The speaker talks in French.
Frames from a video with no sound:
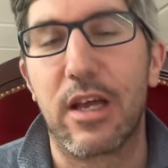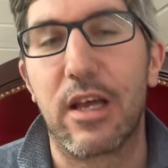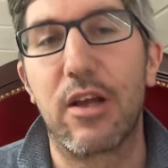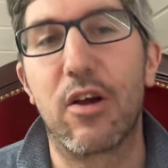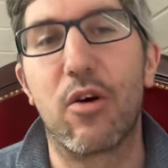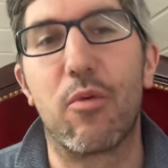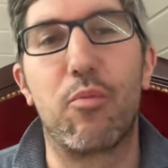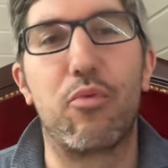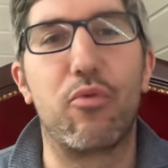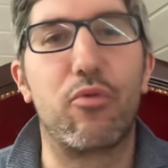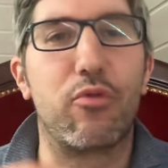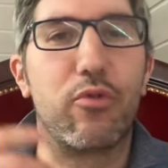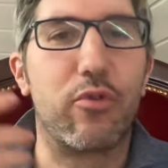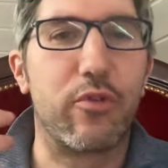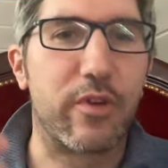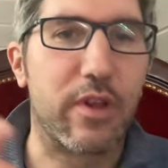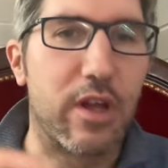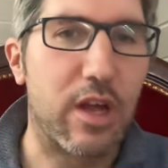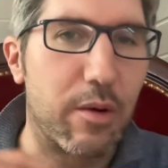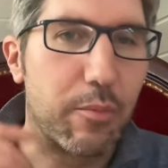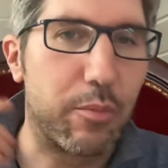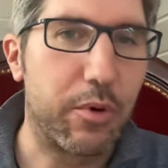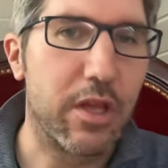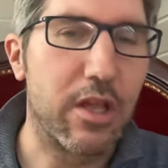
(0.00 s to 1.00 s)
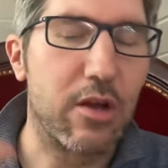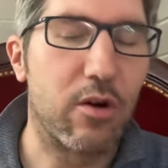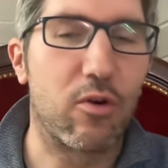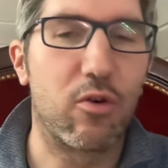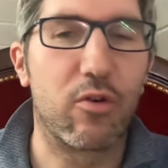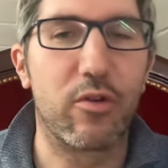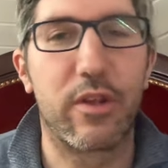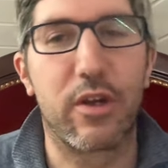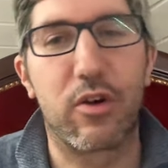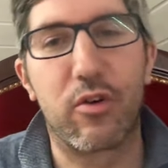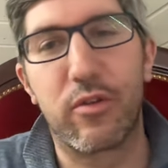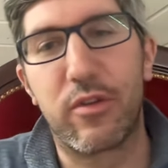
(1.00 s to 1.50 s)
Et en plus de ça, après il y a
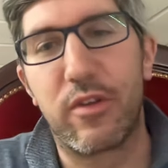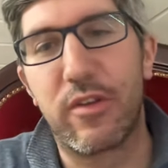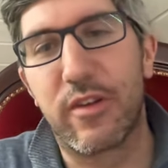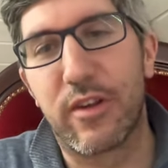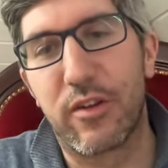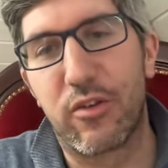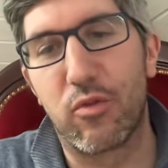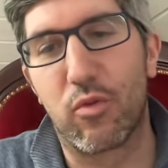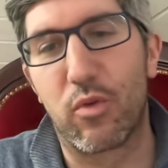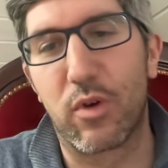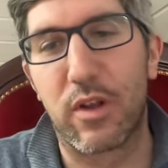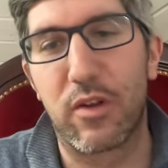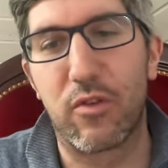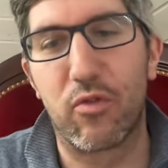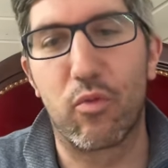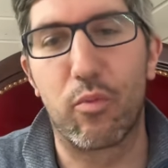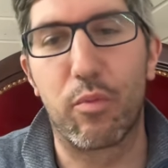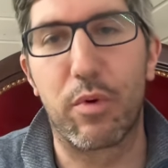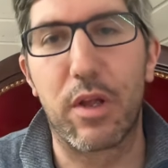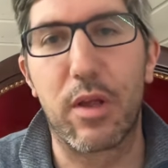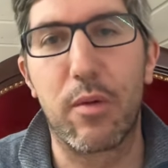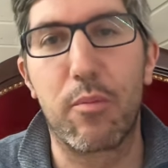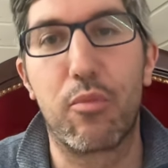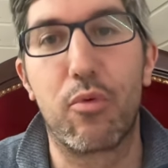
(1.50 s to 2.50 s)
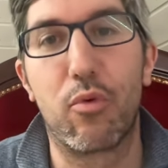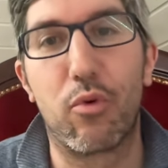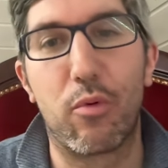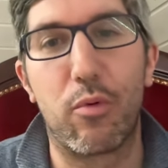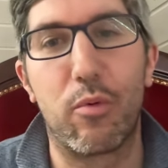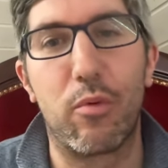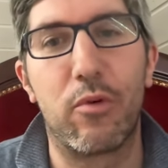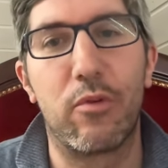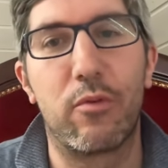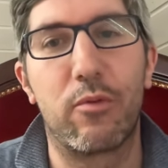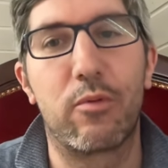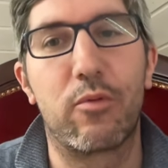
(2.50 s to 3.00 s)
encore des cotisations qui sont prises
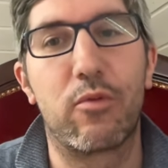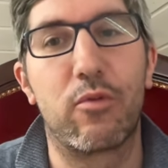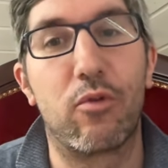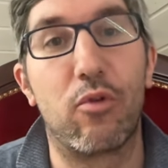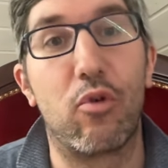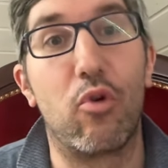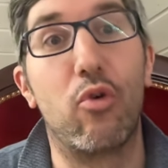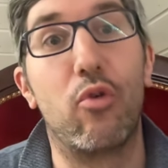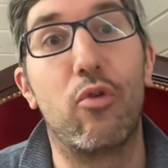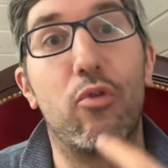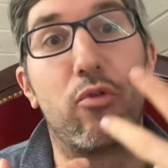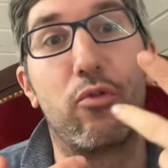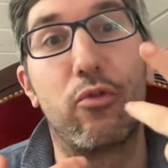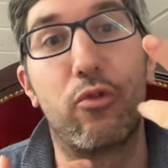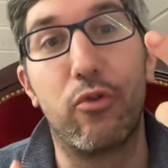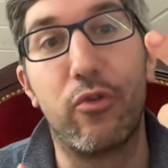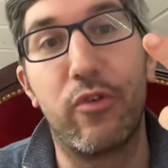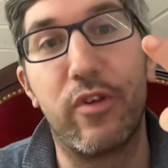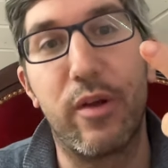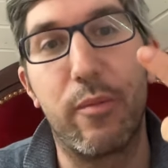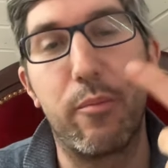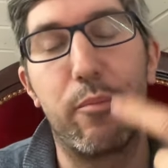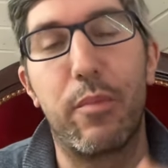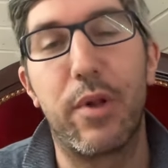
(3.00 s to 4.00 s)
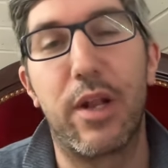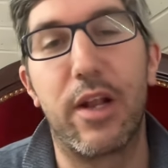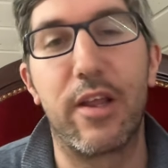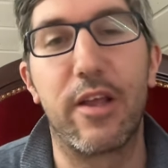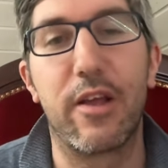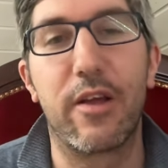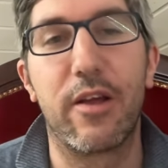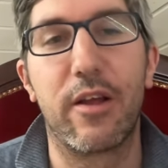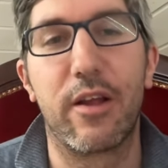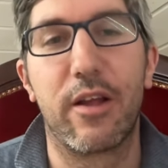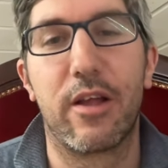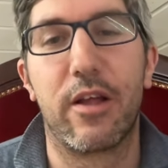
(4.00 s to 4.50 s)
pour le deuxième
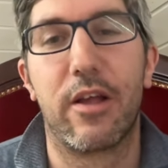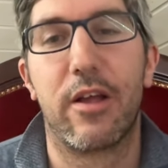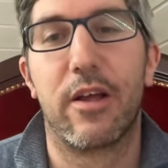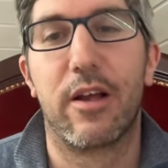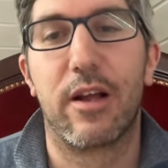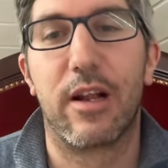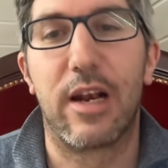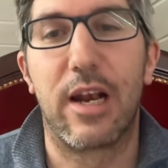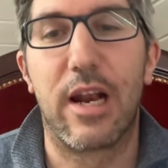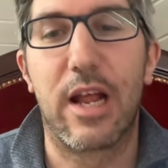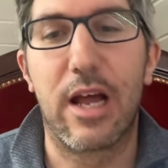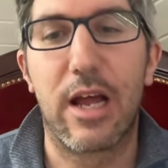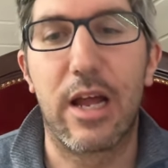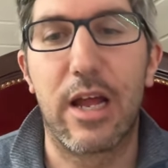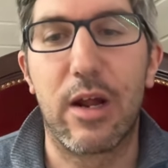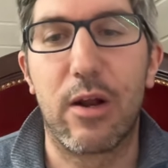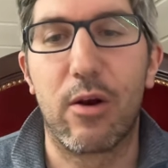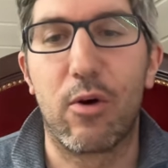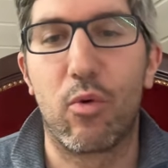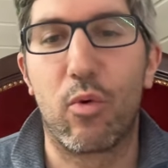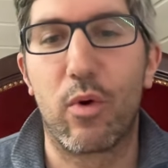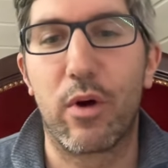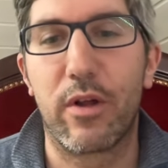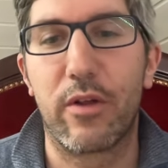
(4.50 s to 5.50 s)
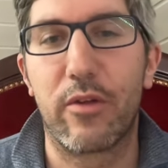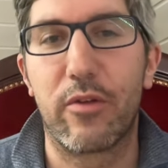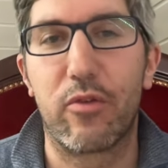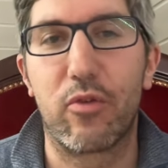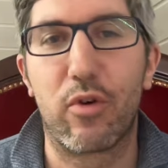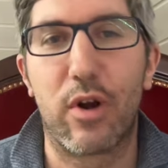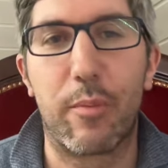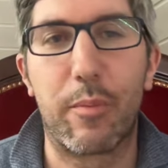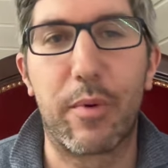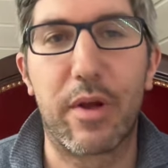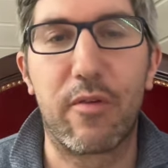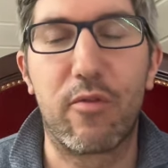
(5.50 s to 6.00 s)
pilier, la loi
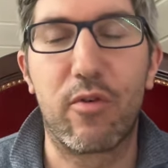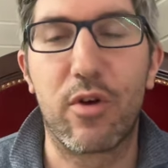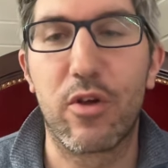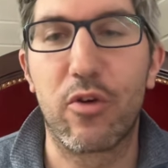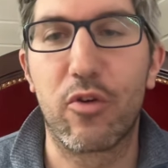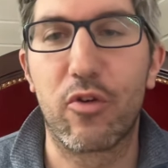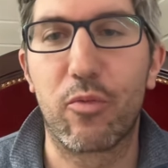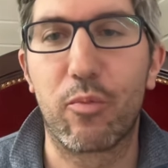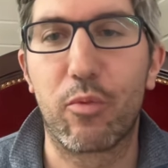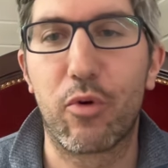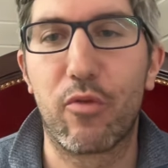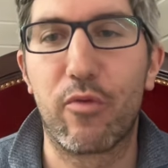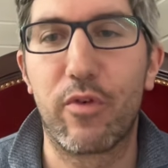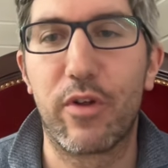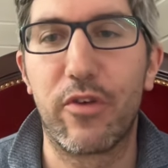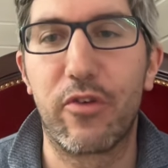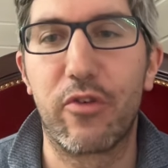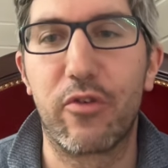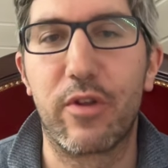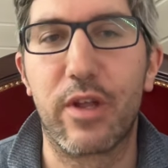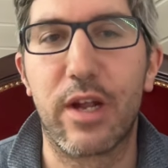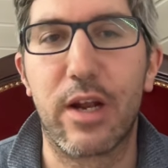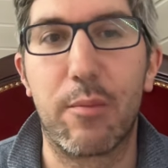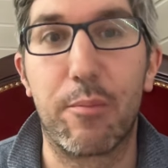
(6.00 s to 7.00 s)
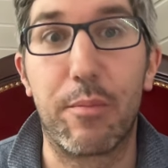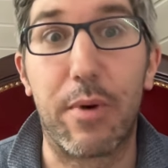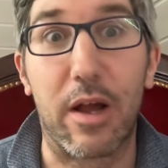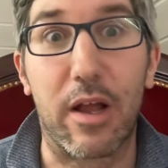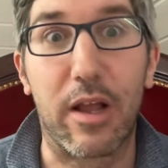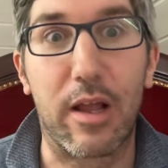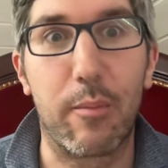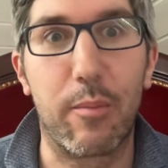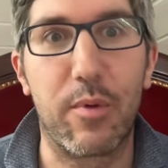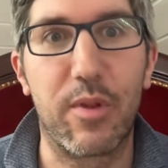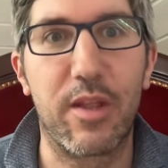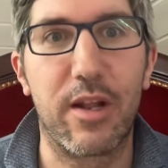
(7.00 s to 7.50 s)
sur la prévoyance professionnelle
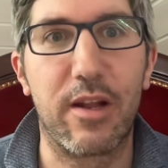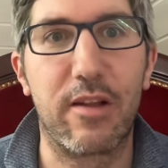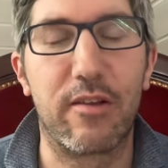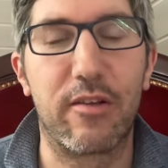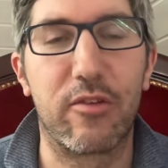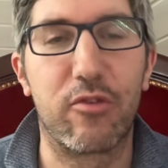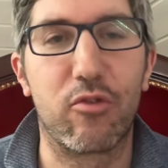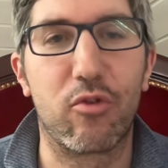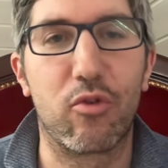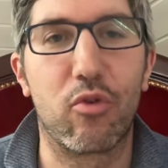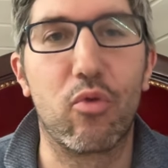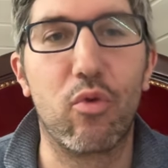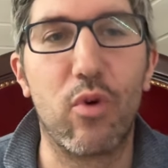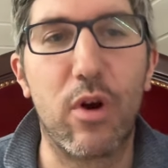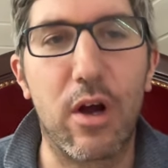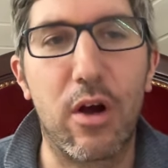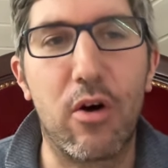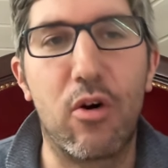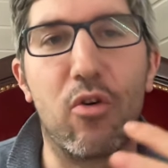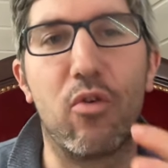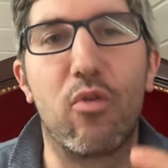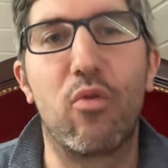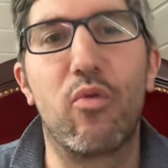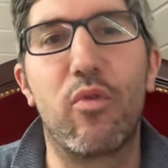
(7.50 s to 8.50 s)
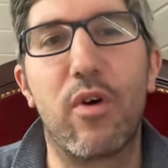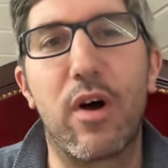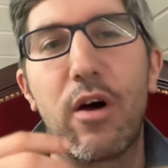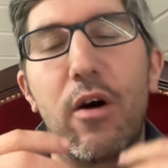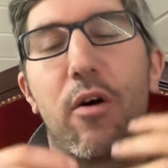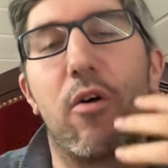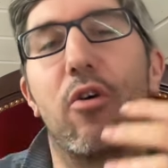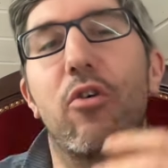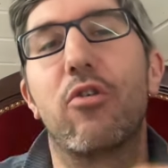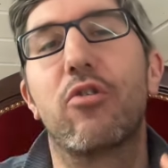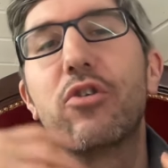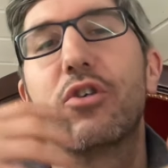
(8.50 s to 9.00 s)
par capitalisation, où là on va
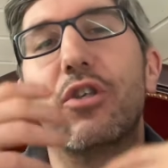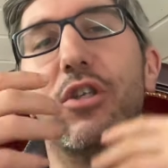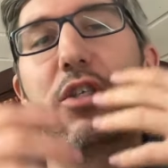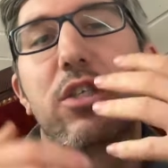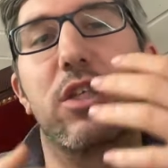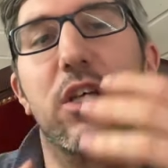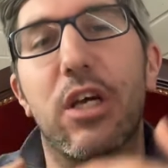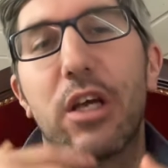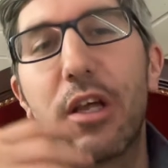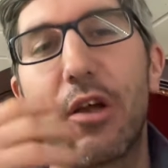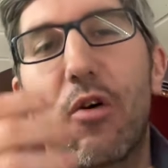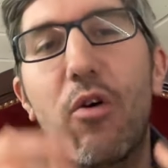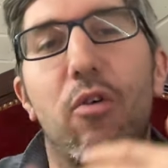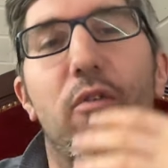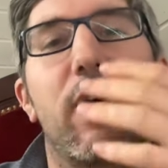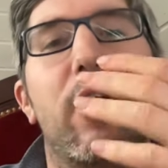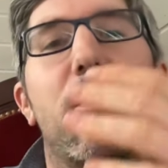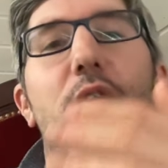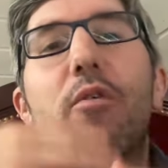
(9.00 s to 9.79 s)
enregistrer, on va